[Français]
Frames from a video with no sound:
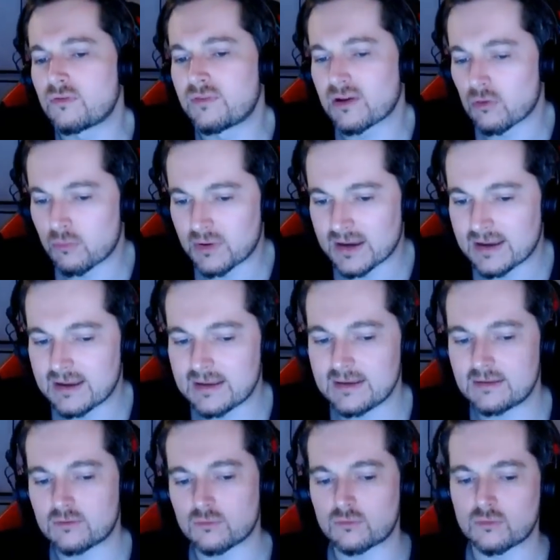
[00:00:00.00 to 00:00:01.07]
de comme pour
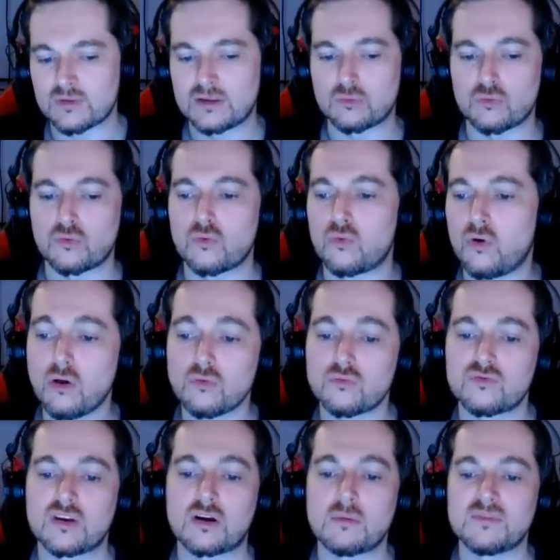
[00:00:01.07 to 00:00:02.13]
se faire opérer, ils sont
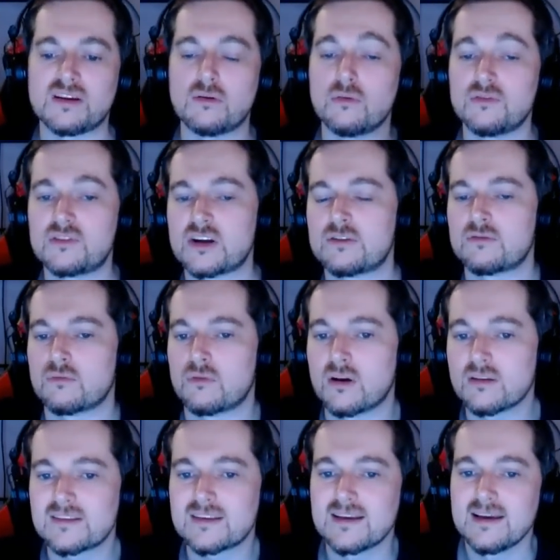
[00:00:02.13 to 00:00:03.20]
sur des trucs roulants, c'est
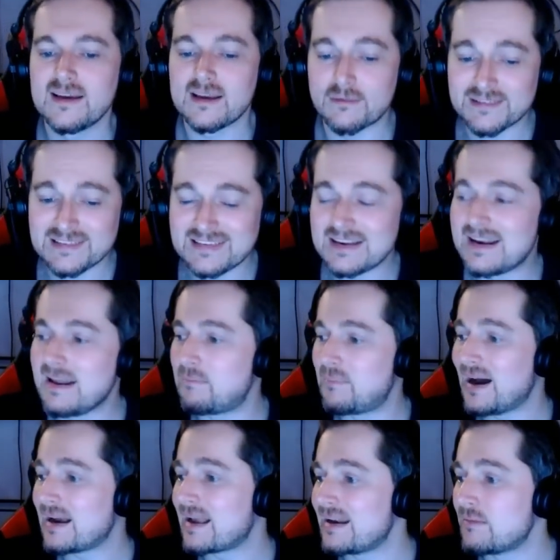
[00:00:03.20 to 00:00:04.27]
comme des grosses chaises roulantes.
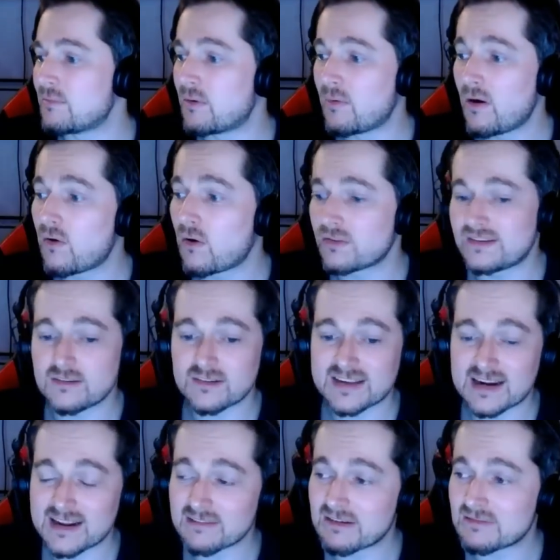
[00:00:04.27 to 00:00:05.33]
Et en fait, ils les parquent à
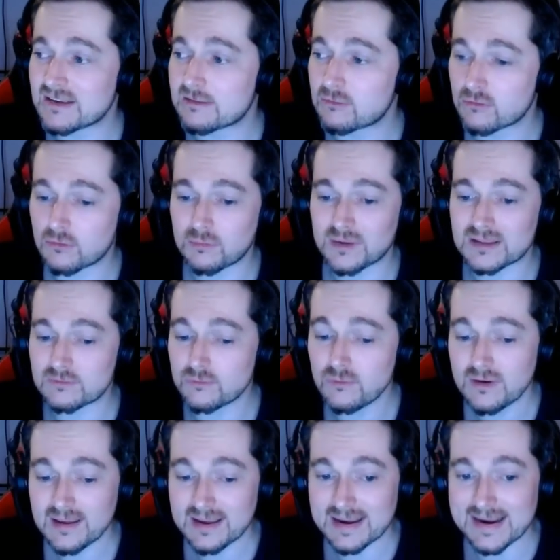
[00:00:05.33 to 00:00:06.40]
des moments en disant quelqu'un
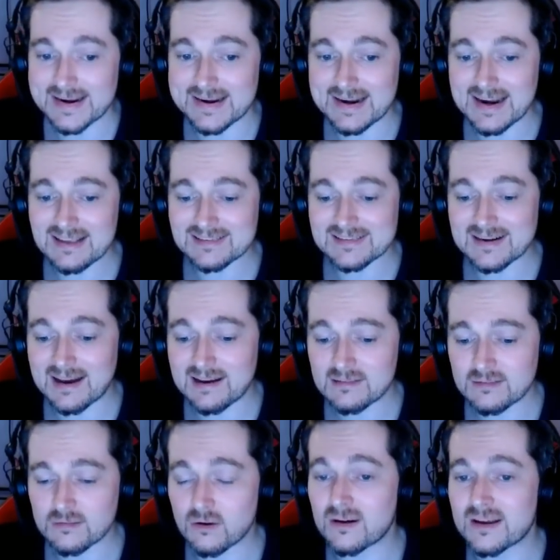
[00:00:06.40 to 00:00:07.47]
va venir s'occuper de vous,
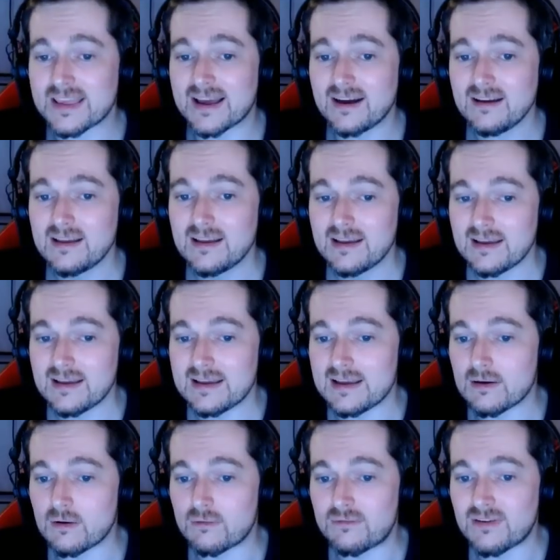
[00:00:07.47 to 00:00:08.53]
et il les laisse là, sans
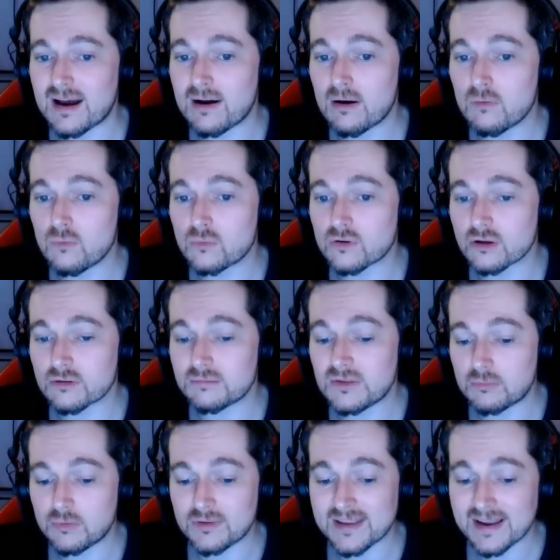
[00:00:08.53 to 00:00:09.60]
rien et
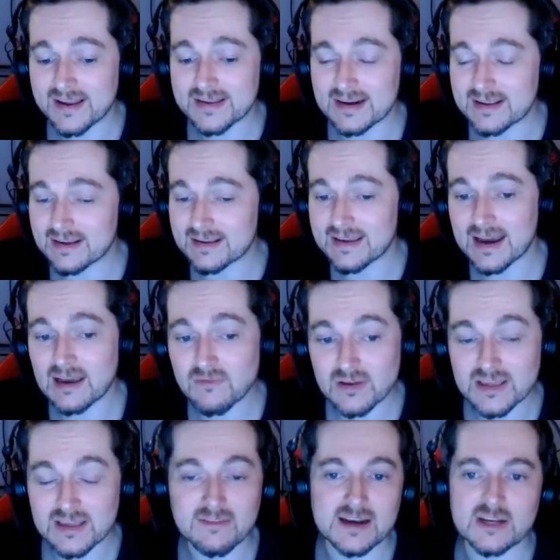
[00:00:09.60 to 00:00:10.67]
20 euh, ou 30 minutes plus
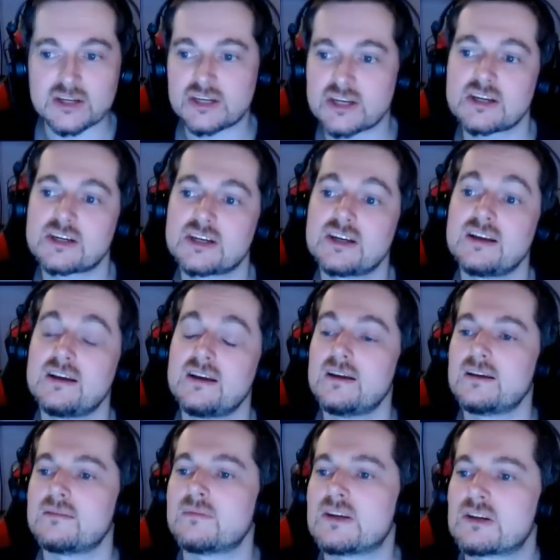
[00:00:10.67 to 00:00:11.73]
tard, il y a quelqu'un qui arrive et qui
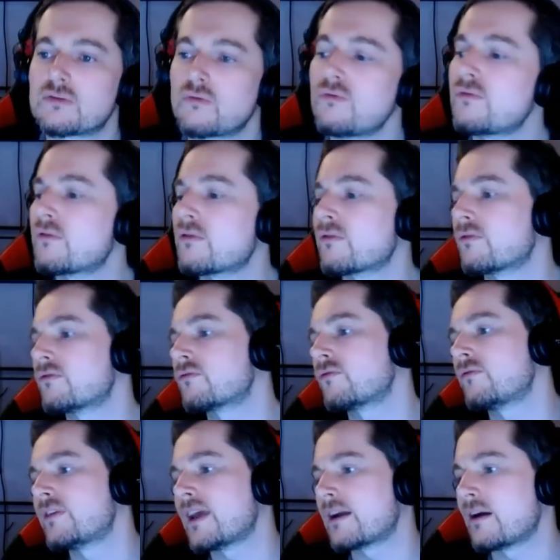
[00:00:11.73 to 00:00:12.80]
va aller chercher.
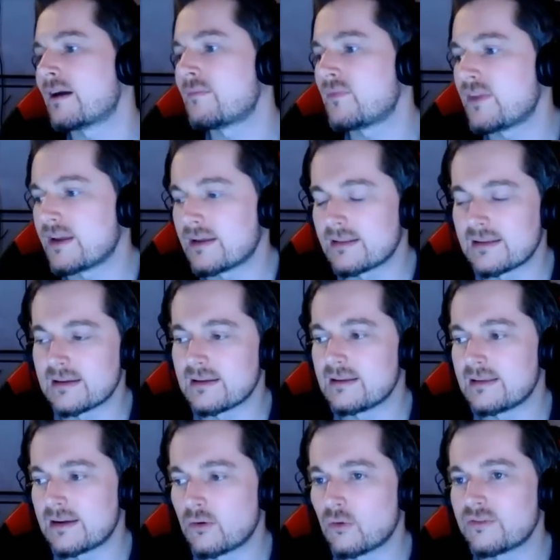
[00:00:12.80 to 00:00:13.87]
Mais je trouve que je
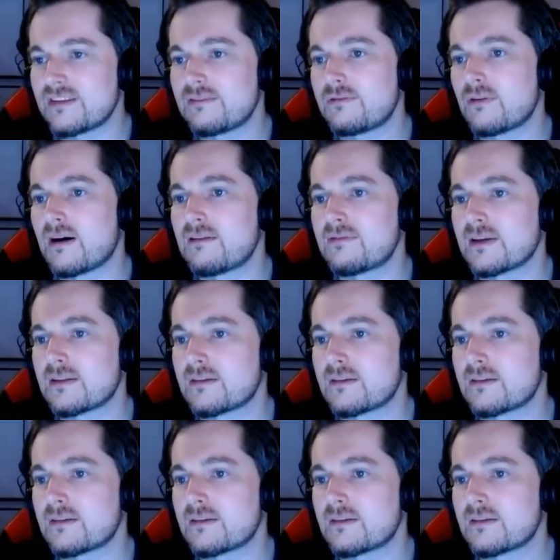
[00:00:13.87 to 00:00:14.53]
qu'il y a quand même des,